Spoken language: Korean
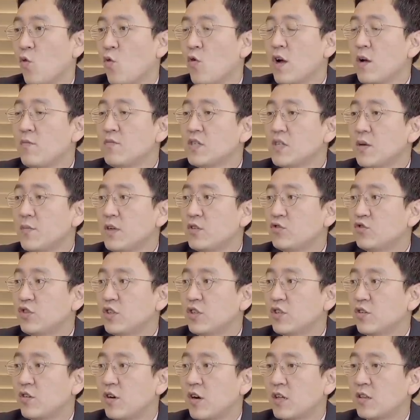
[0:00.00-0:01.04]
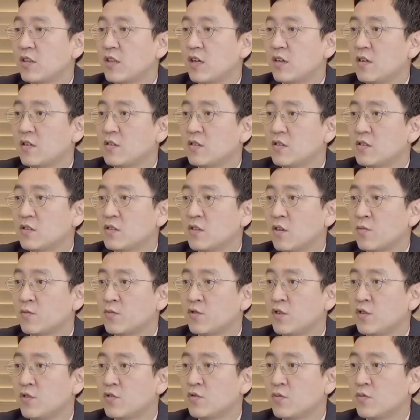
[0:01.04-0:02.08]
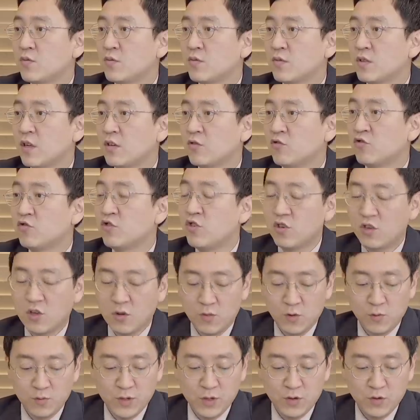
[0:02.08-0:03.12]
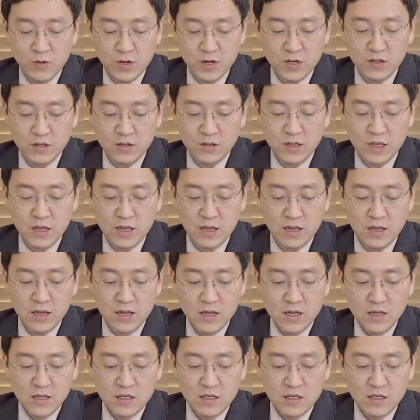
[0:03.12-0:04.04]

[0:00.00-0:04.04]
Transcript: 오감자 매출이 늘어난다는 점을 좀 눈여겨 볼 필요가 있는데